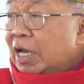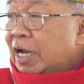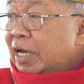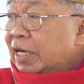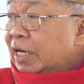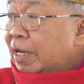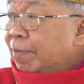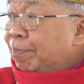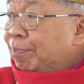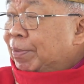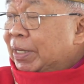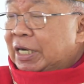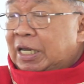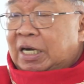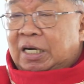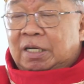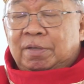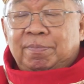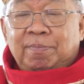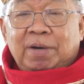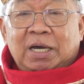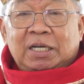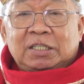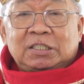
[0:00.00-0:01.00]
ada
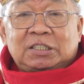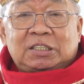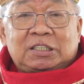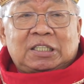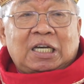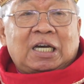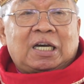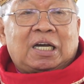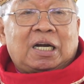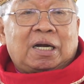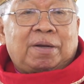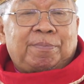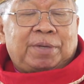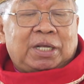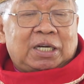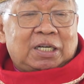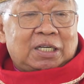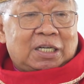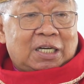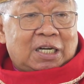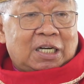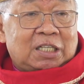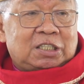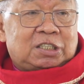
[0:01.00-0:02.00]
penerimaan
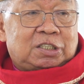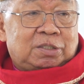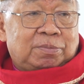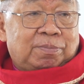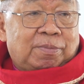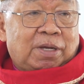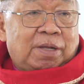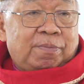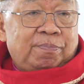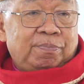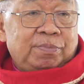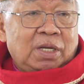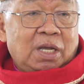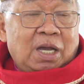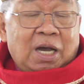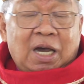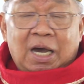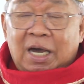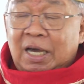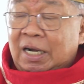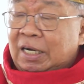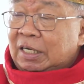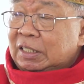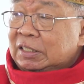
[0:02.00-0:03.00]
sakramen Kristus.
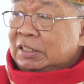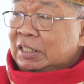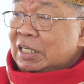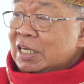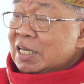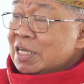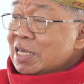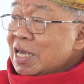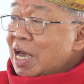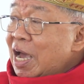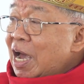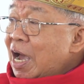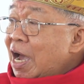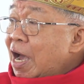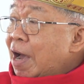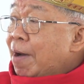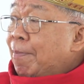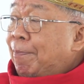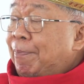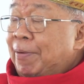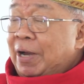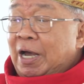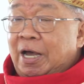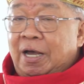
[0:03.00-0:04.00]
Artinya
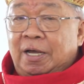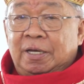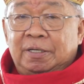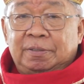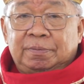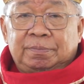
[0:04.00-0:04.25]
apa?